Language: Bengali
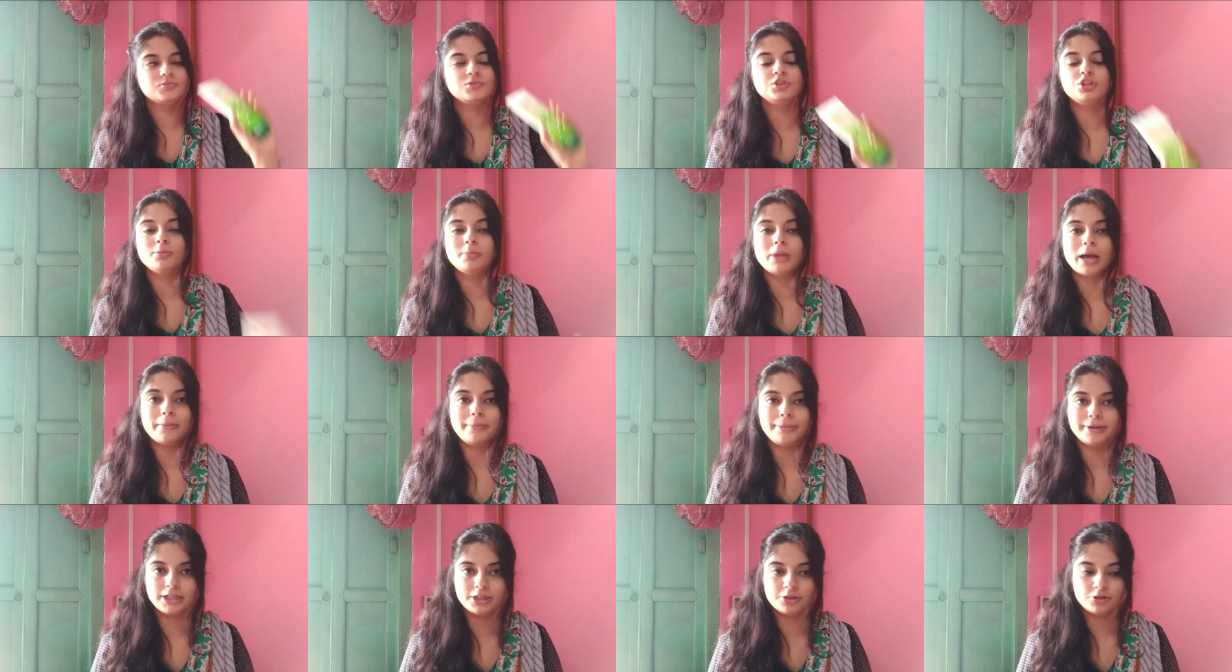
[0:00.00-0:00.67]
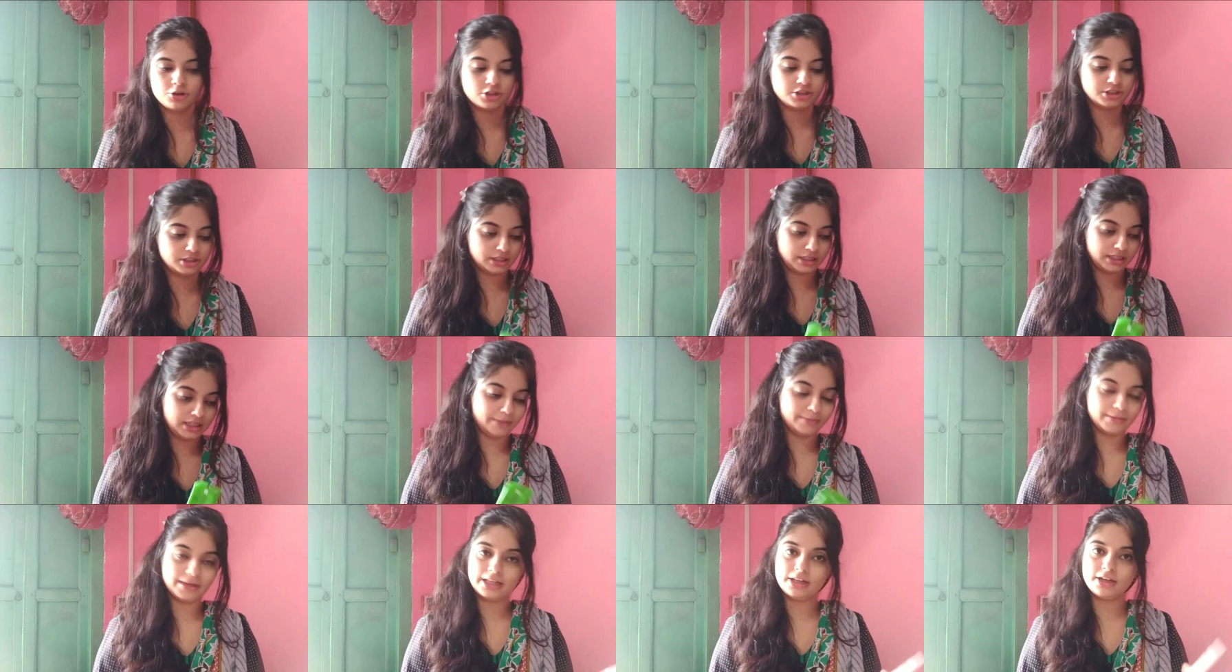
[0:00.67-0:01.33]
তো ব্যাপারটা হচ্ছে
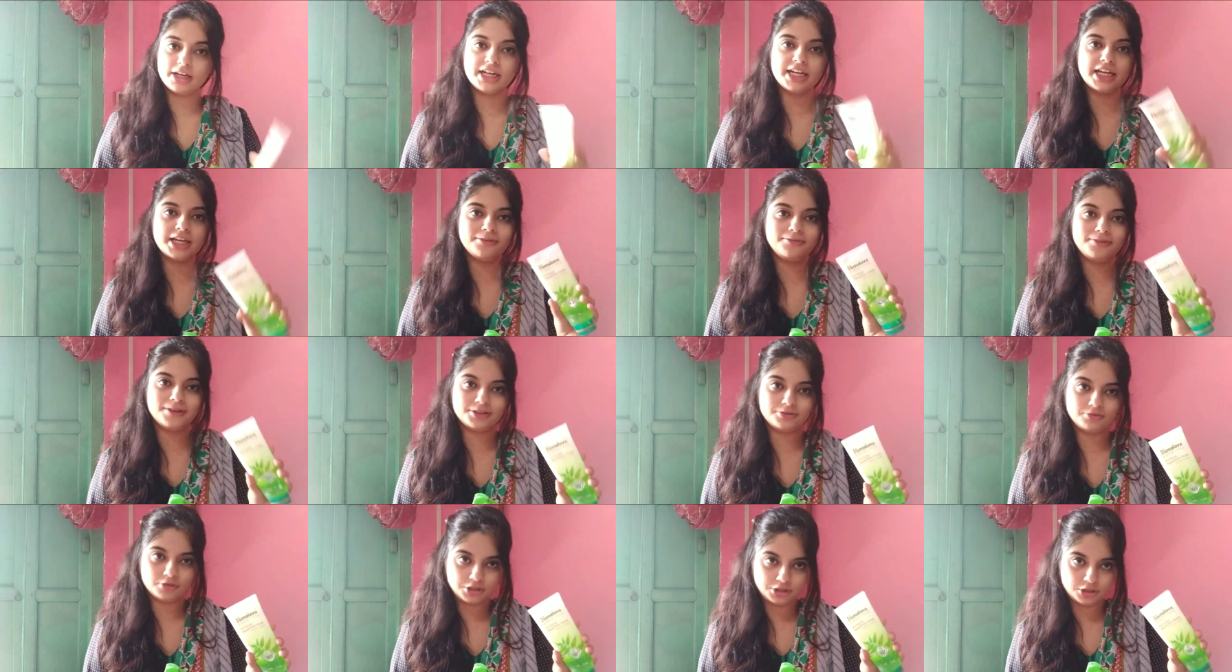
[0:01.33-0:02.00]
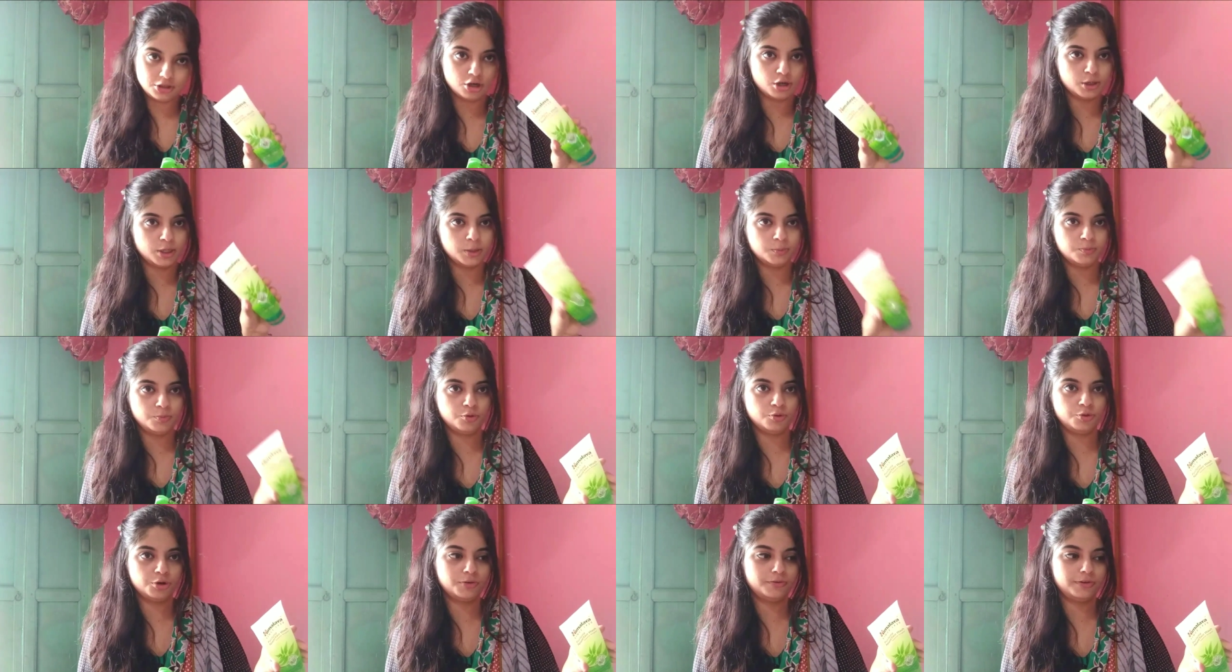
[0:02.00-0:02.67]
হিমালয়ের এই ফেস ওয়াশটা অনেক
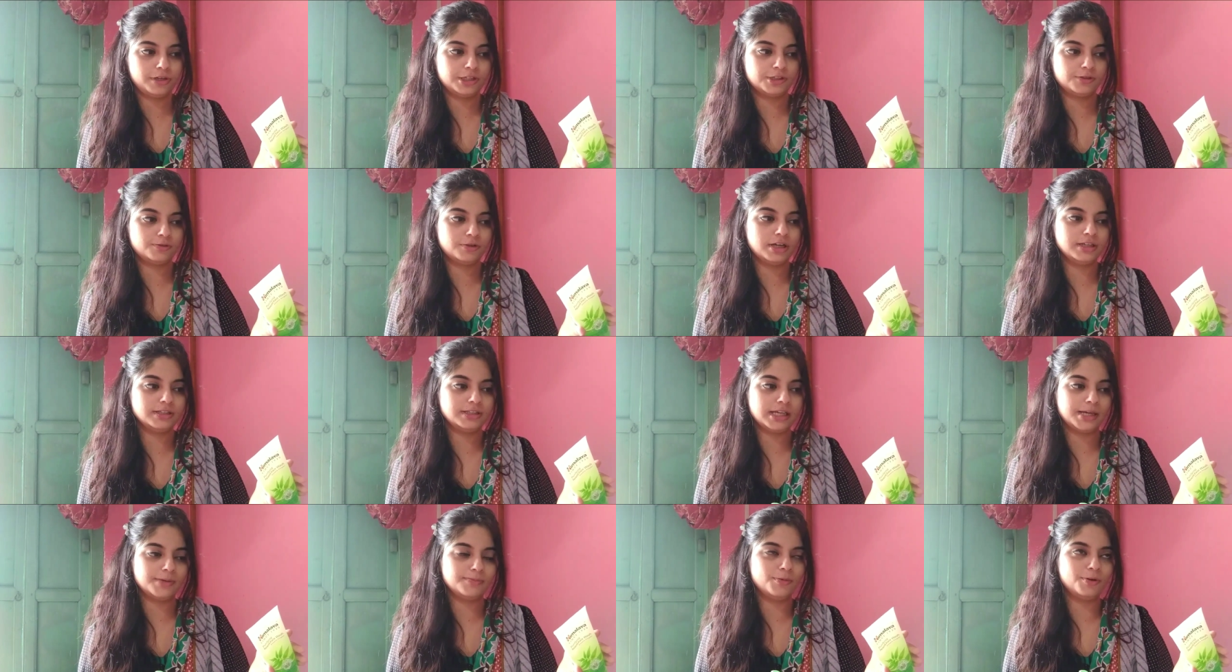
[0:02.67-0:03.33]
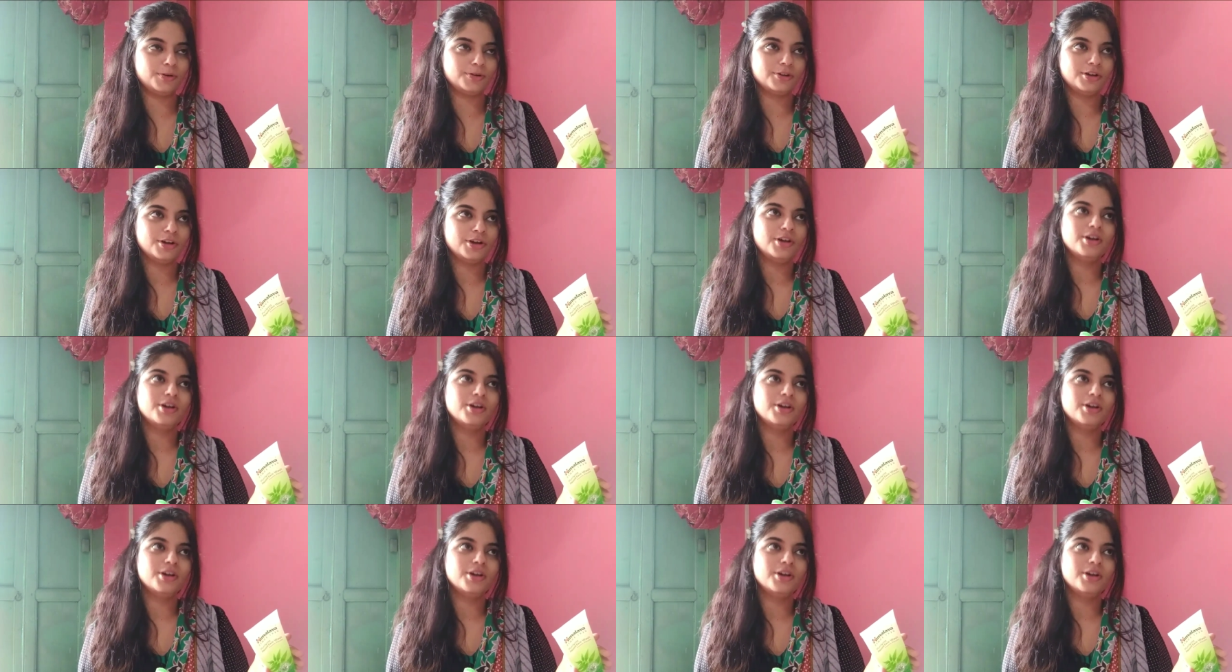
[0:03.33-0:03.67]
পুরনো ফেস ওয়াশ এবং